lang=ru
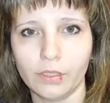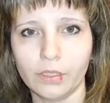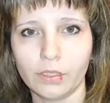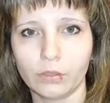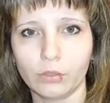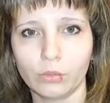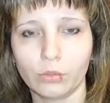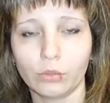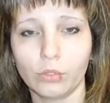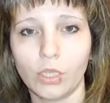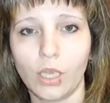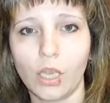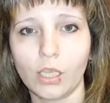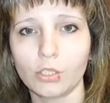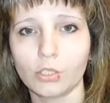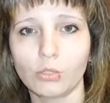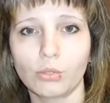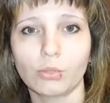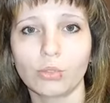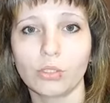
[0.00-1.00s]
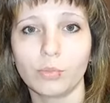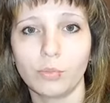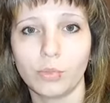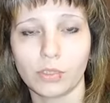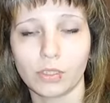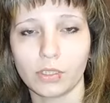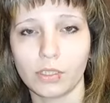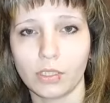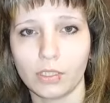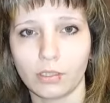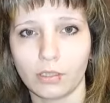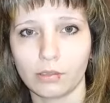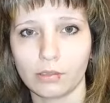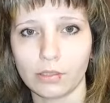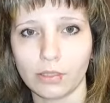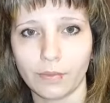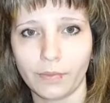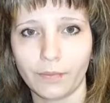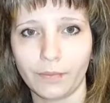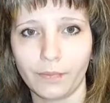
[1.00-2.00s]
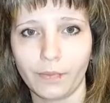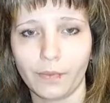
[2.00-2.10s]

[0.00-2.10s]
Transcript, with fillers: этих, ну да, что теперь делать?